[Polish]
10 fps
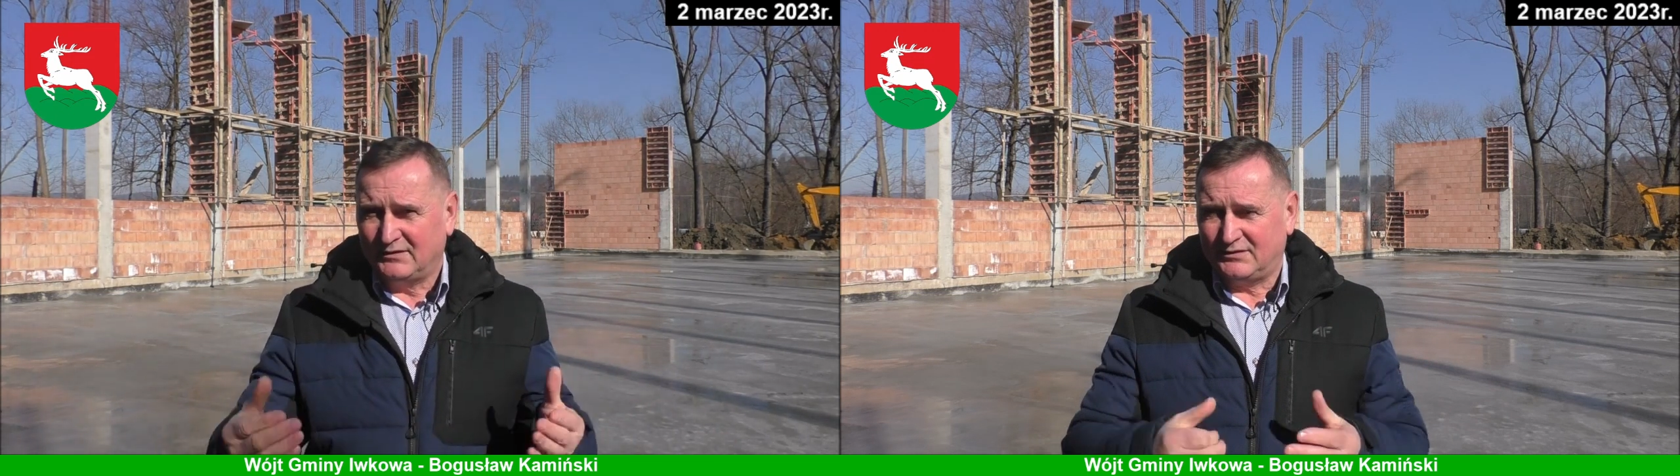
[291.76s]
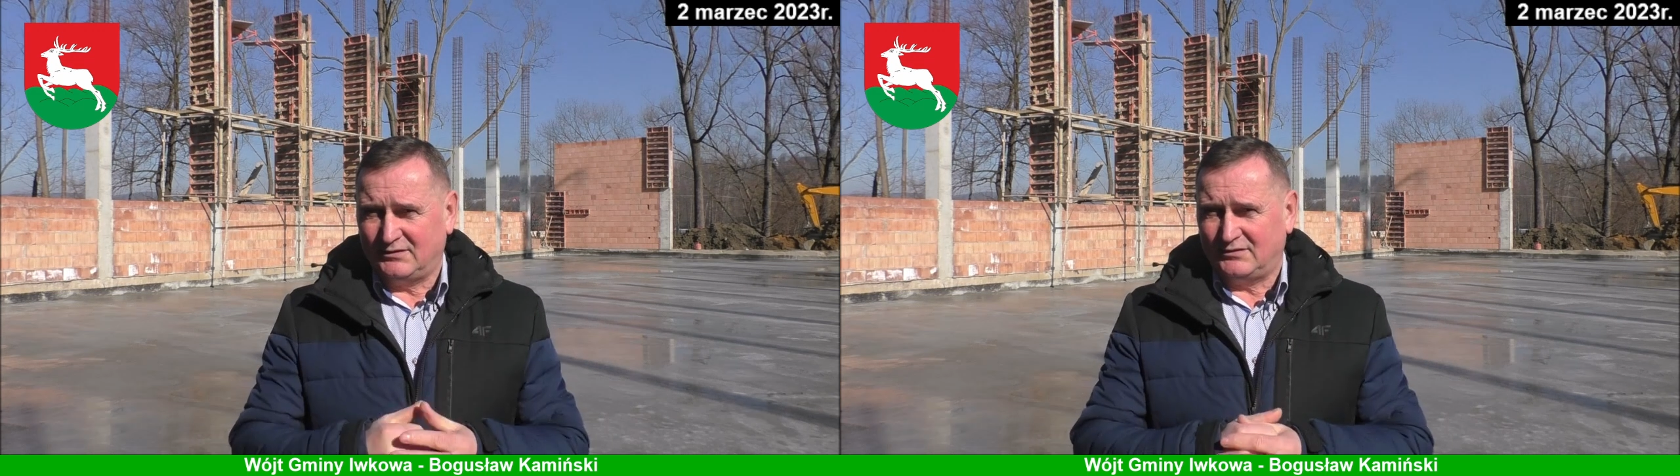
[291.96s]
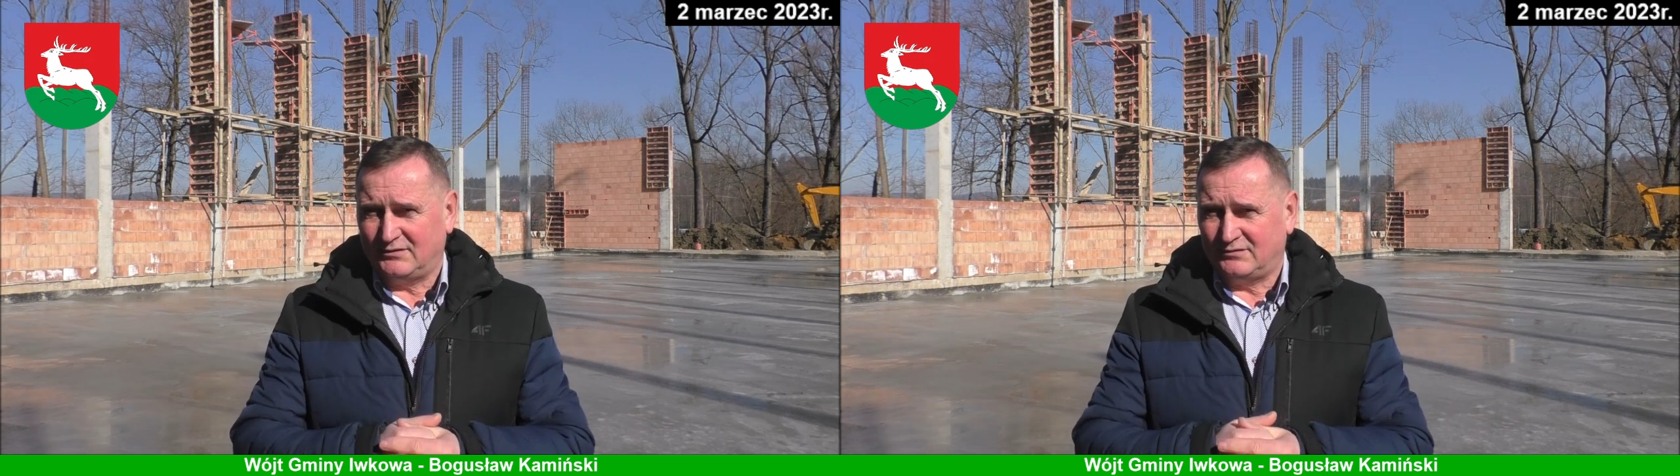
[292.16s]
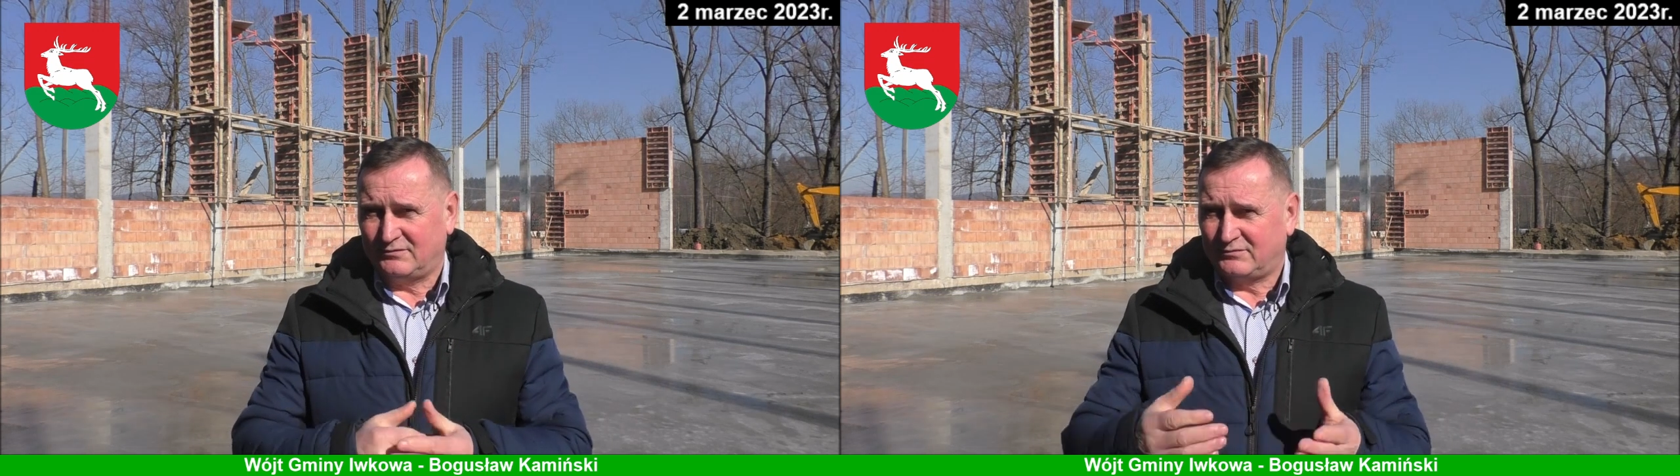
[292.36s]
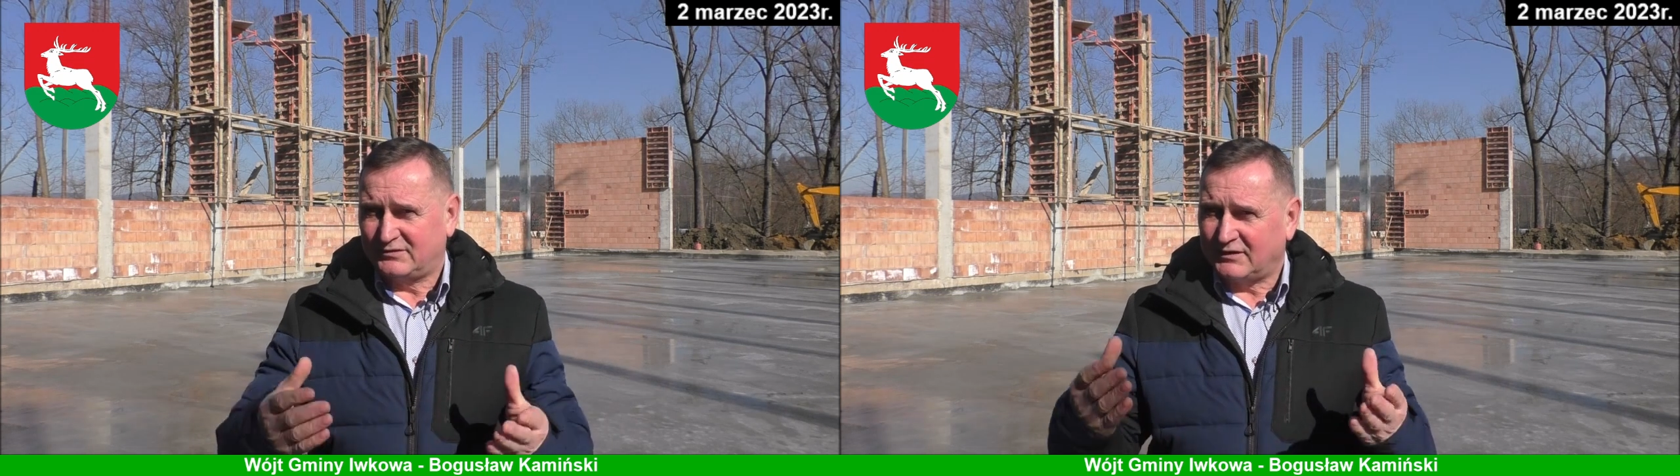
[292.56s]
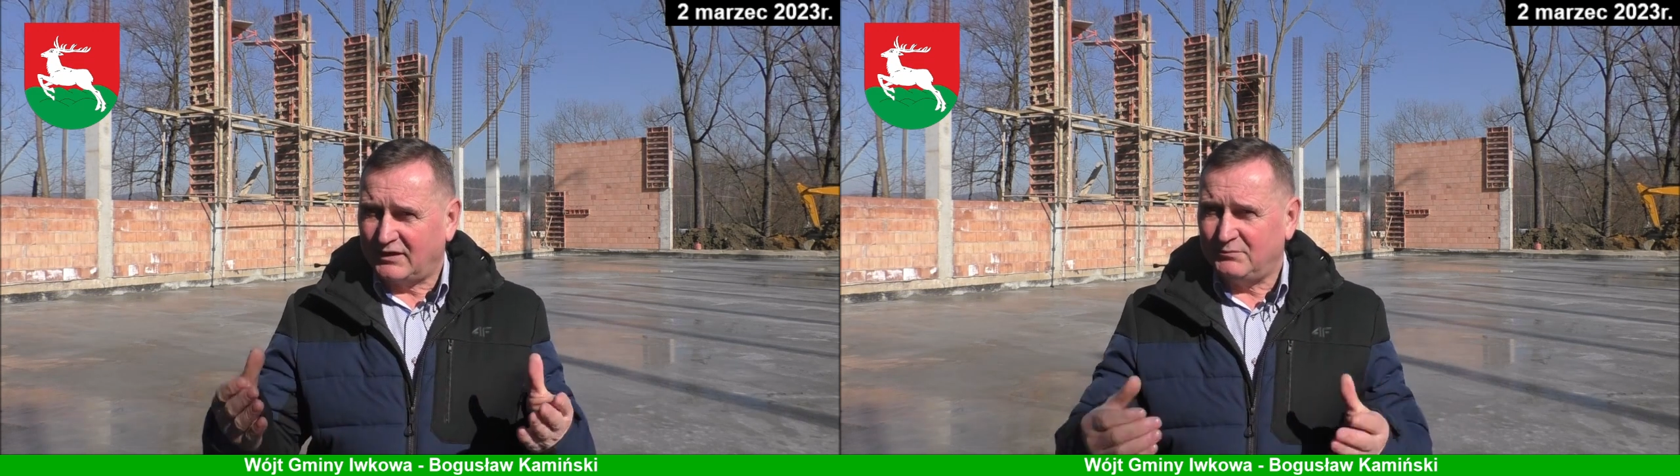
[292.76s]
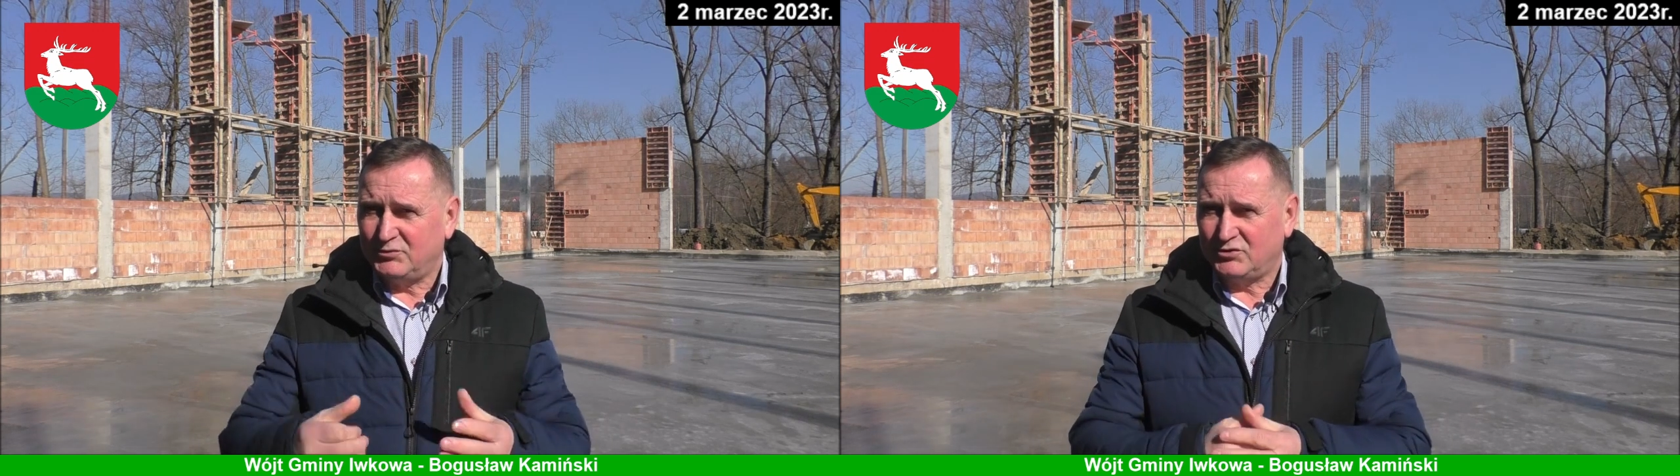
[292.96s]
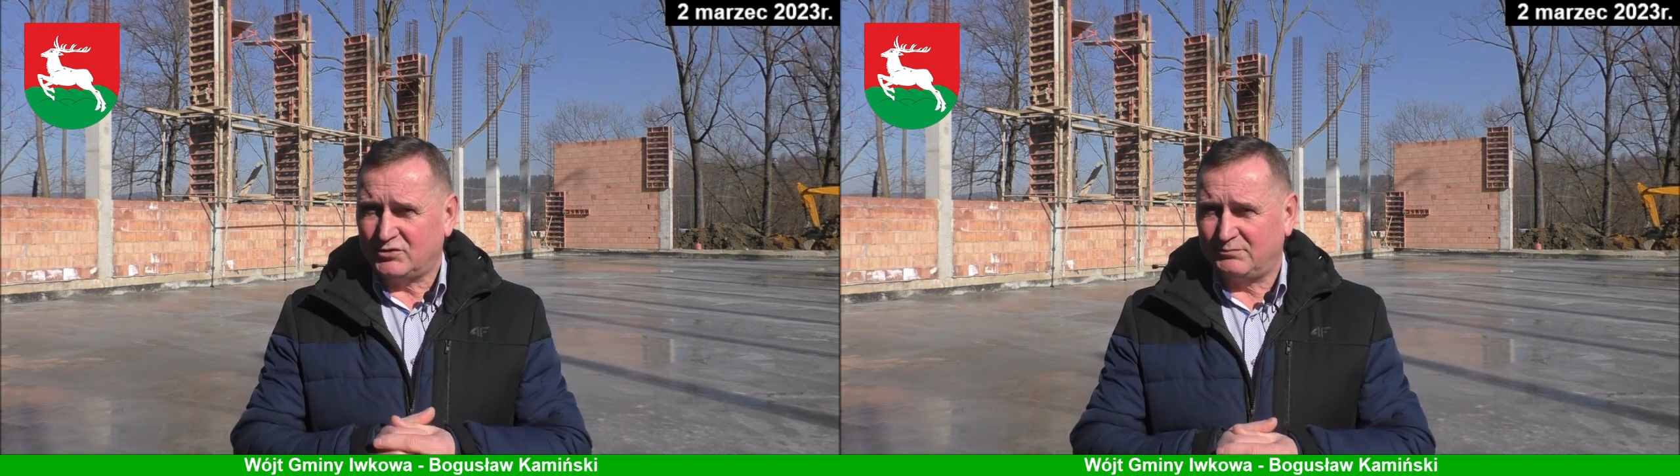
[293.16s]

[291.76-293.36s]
E, starajmy się,